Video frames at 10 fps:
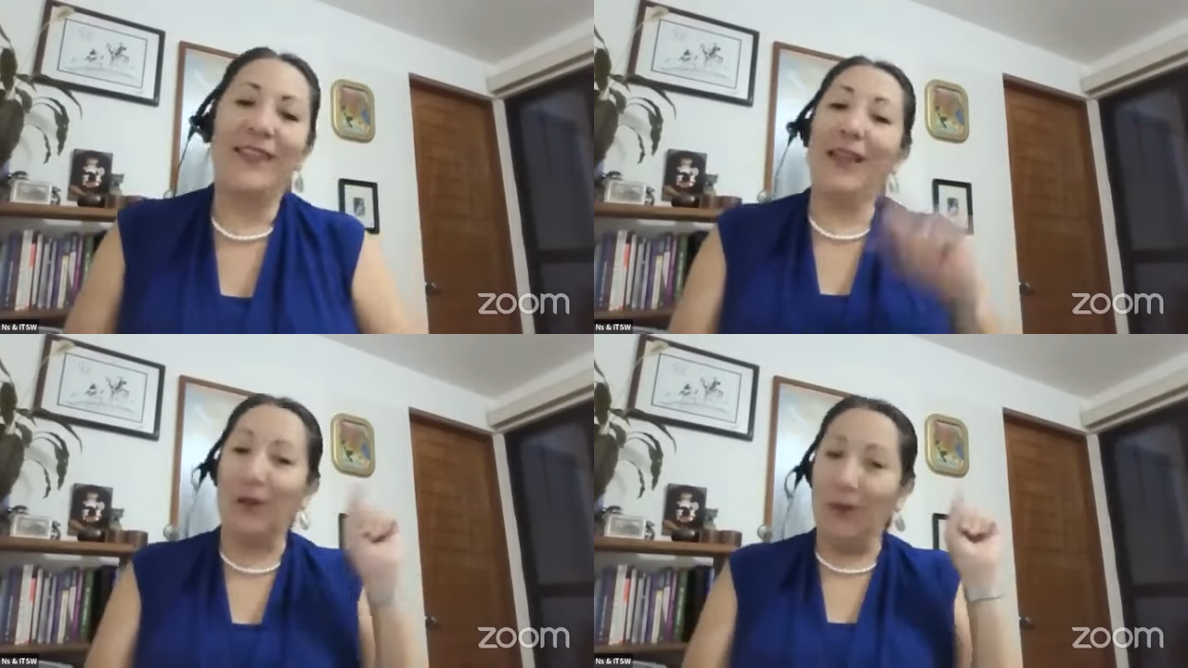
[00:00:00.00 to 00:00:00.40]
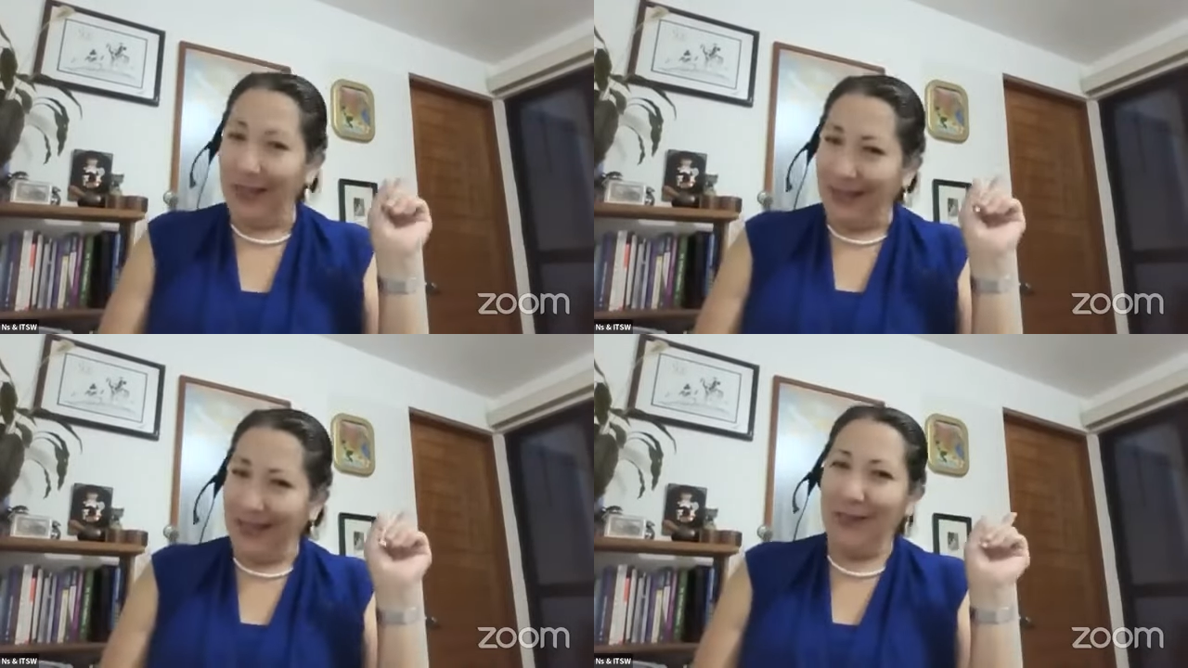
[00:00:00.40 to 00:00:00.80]
¿Se
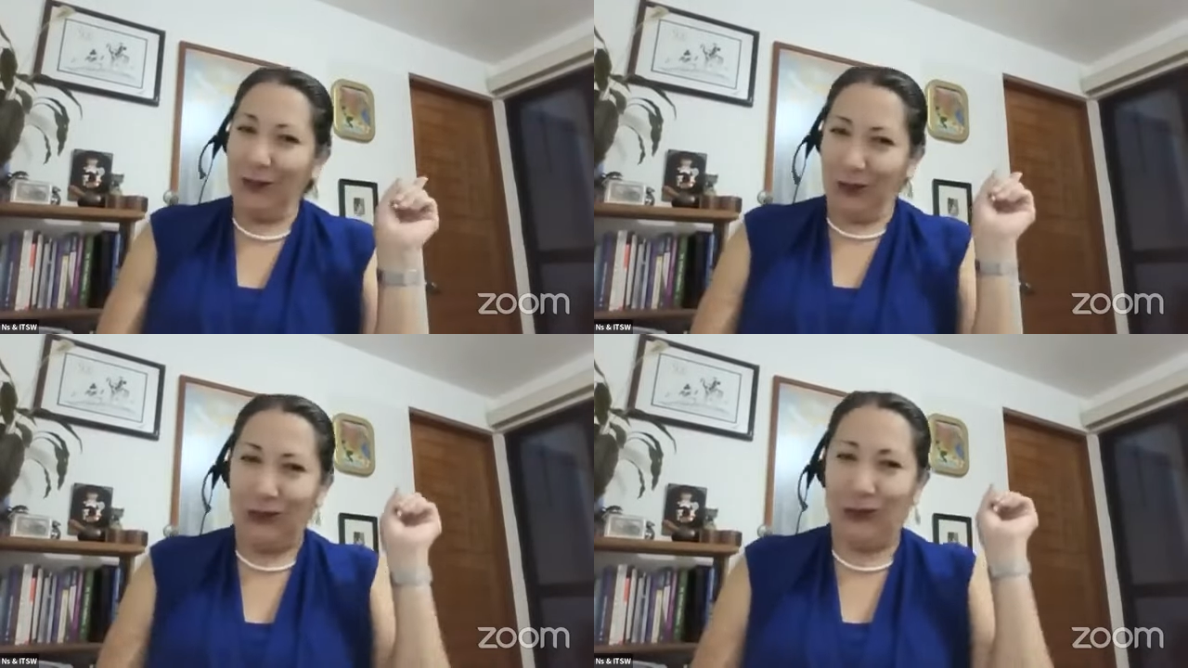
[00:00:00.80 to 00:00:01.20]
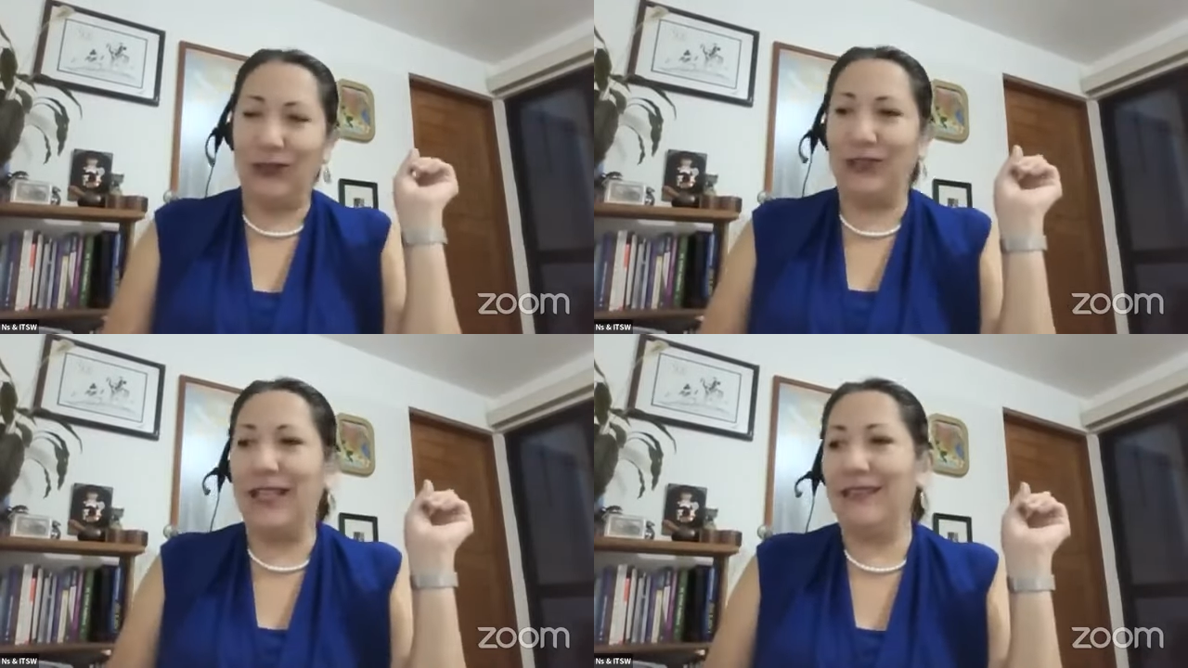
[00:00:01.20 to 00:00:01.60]
acuerdan que en los otros
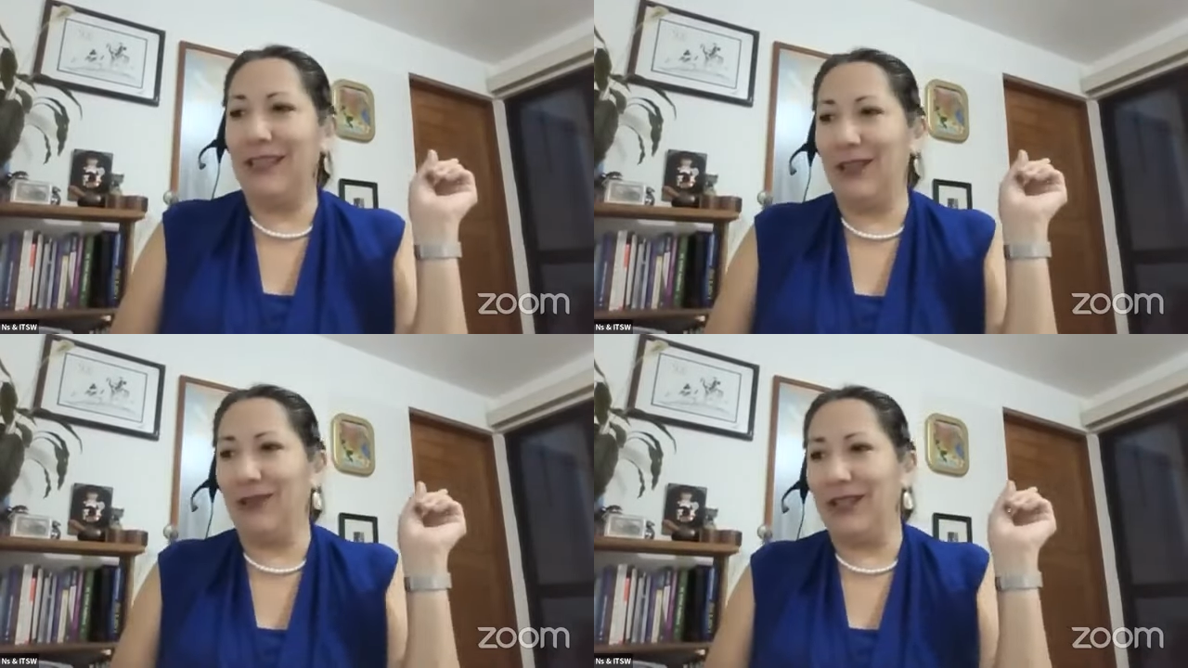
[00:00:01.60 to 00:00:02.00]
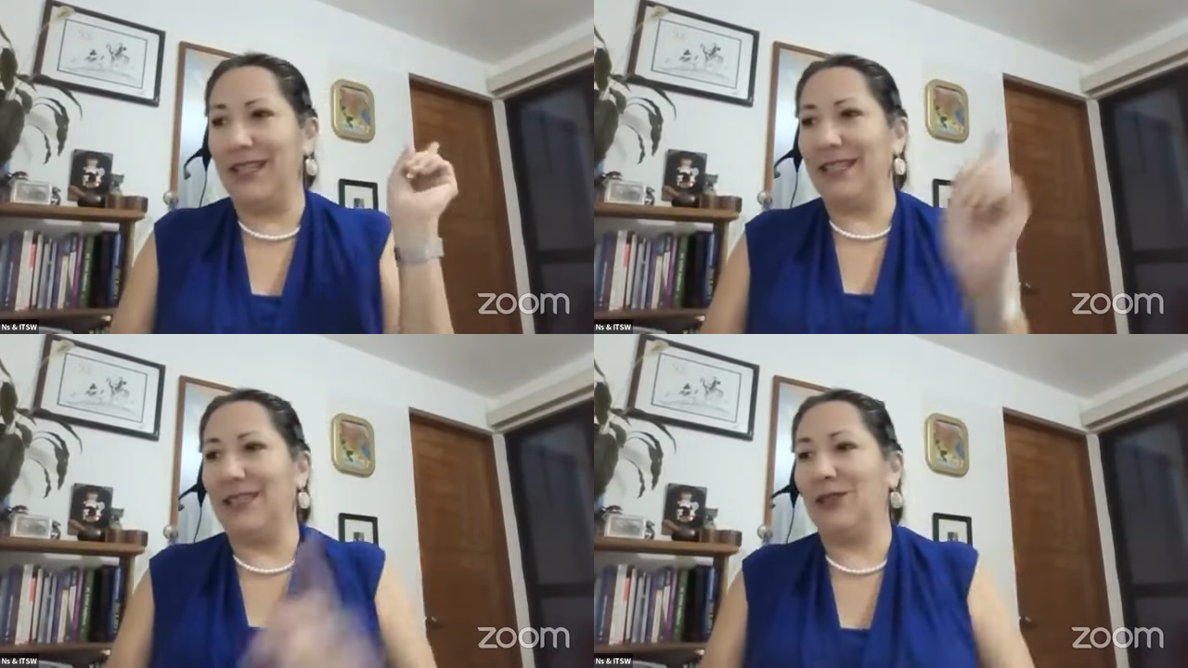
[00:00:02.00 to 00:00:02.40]
dos
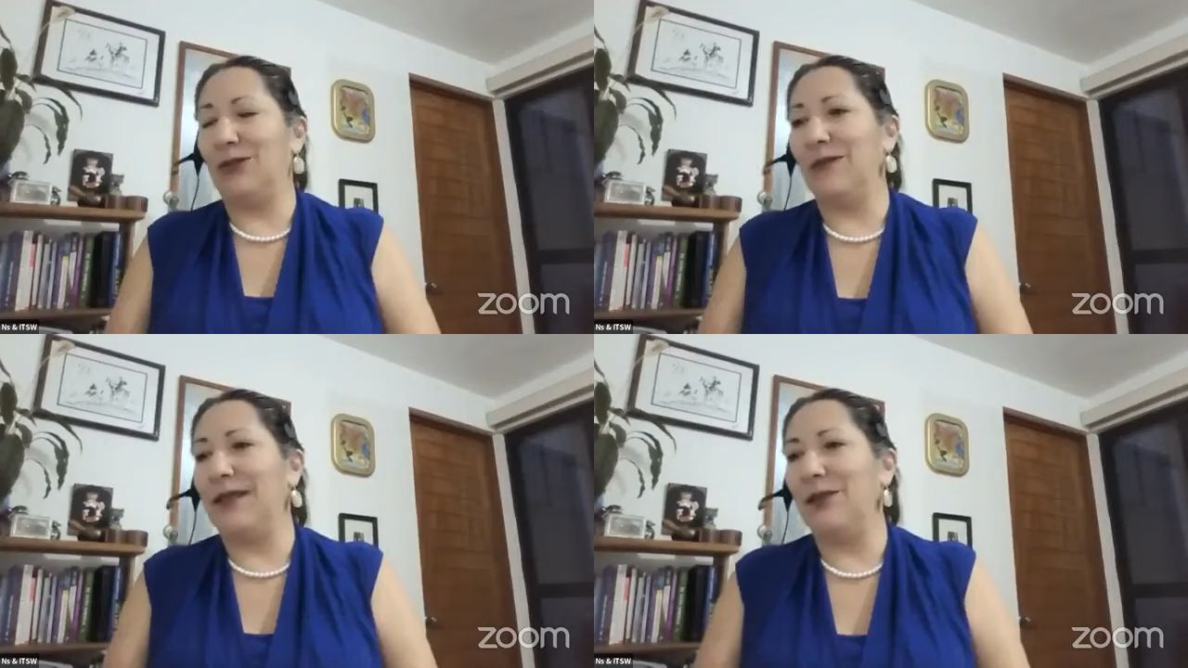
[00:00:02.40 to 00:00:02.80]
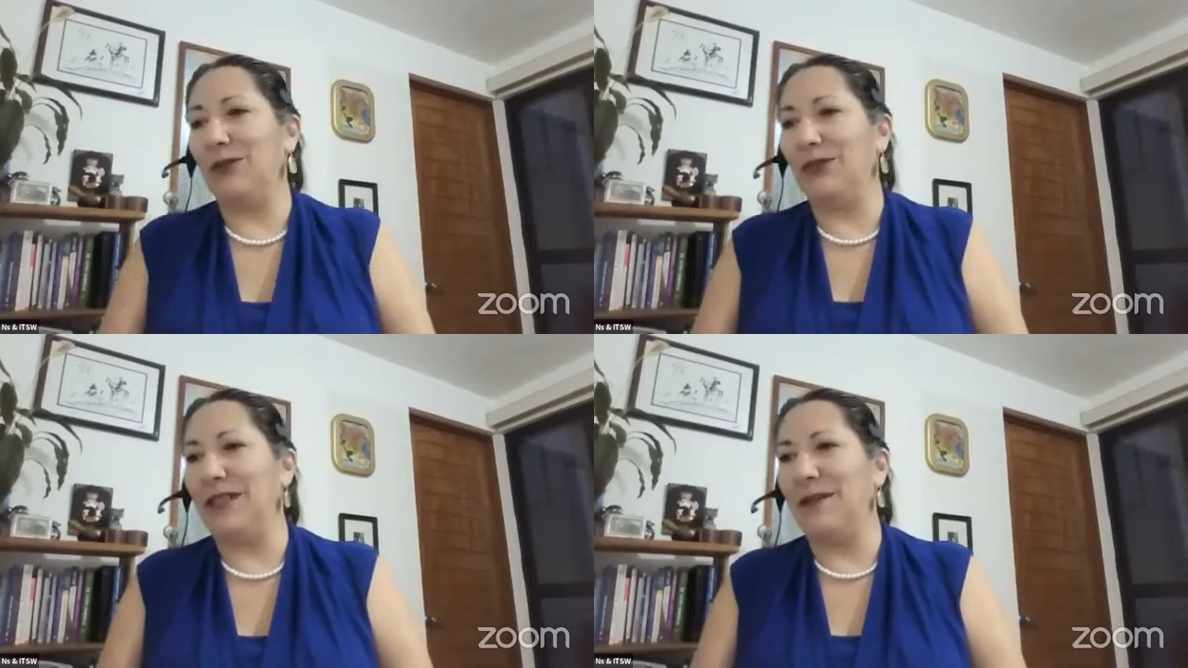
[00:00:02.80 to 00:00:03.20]
anteriores estuve
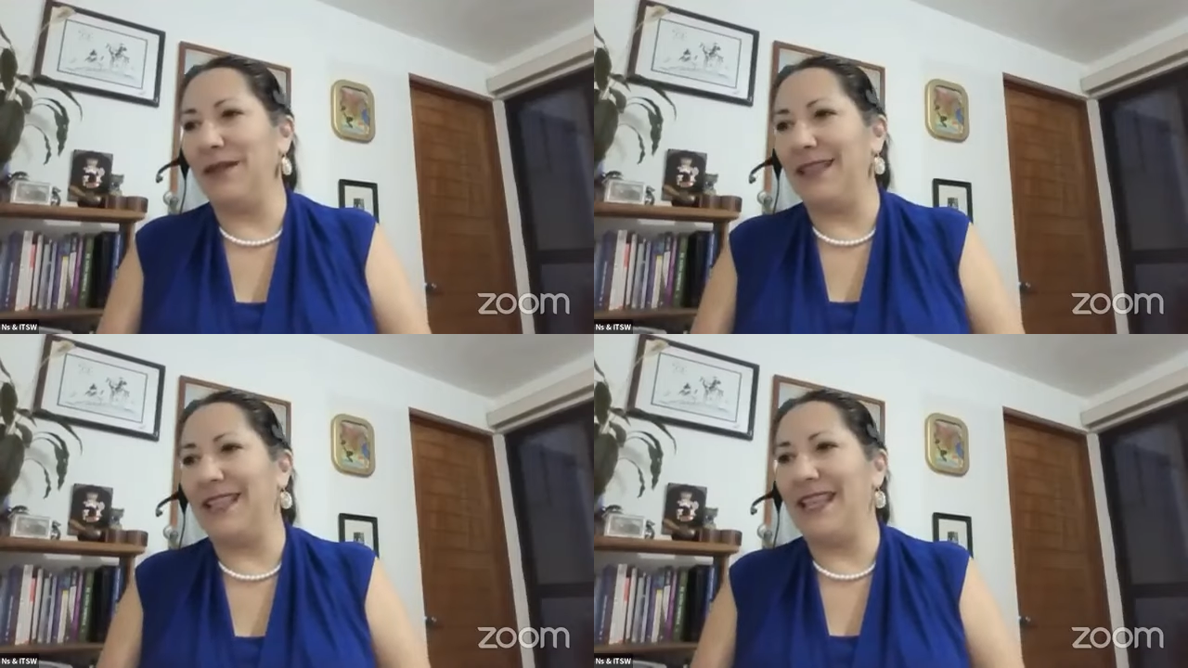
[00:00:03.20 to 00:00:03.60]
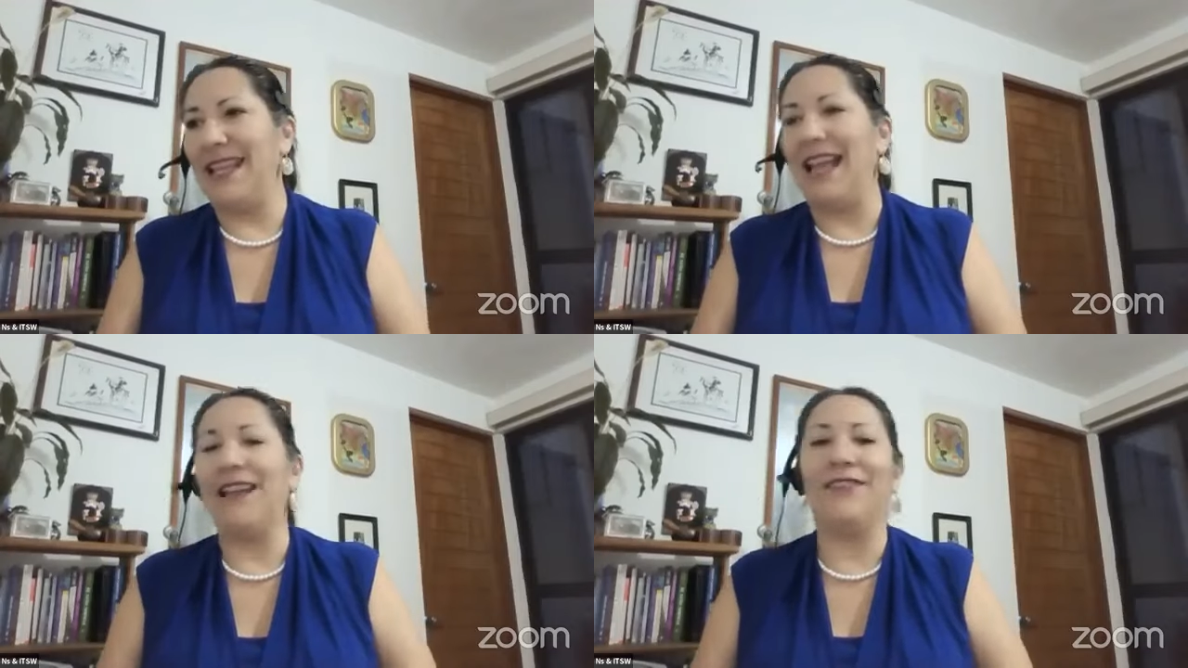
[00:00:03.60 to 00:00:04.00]

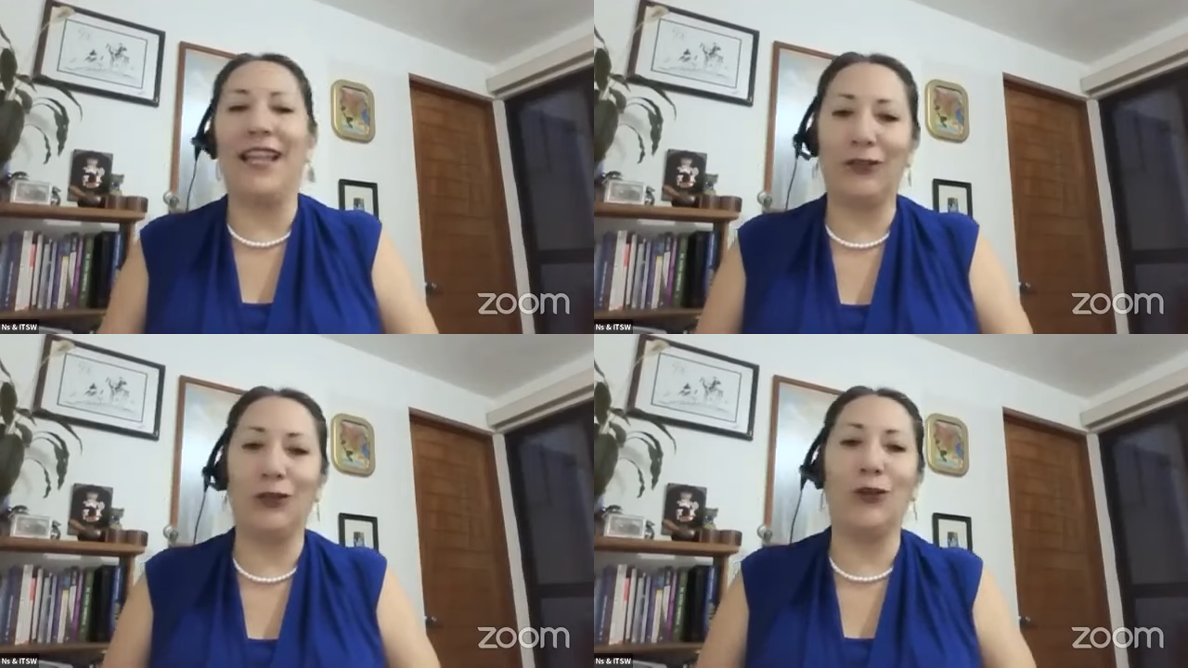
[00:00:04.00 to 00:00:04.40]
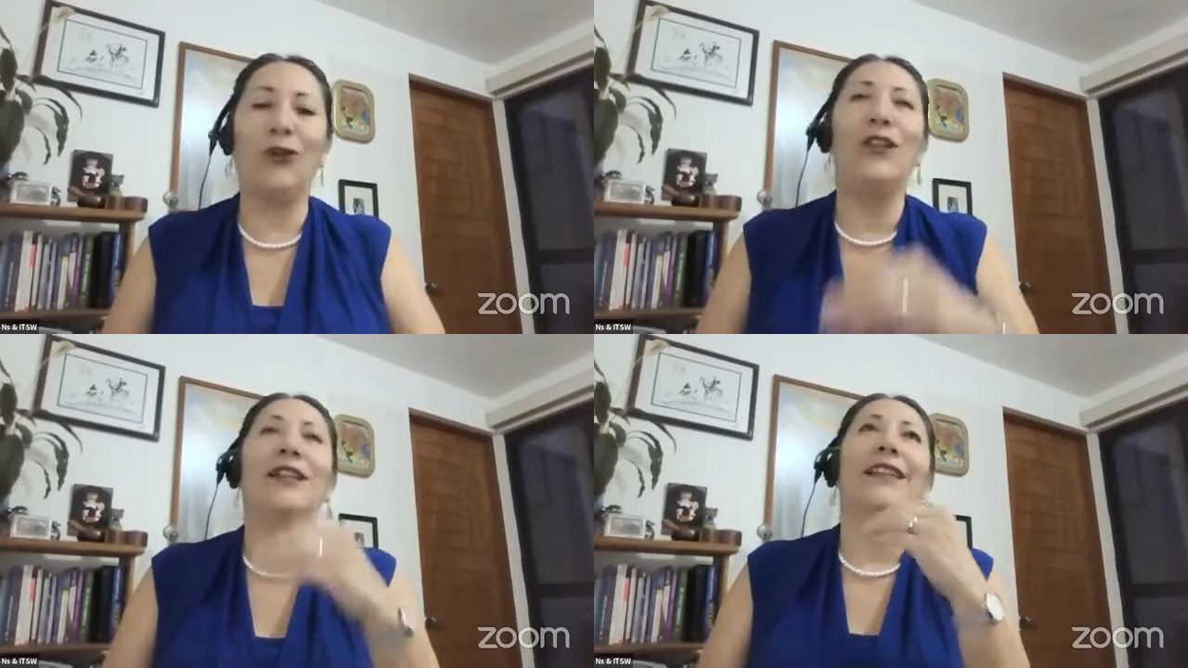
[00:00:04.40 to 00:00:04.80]
justamente hablando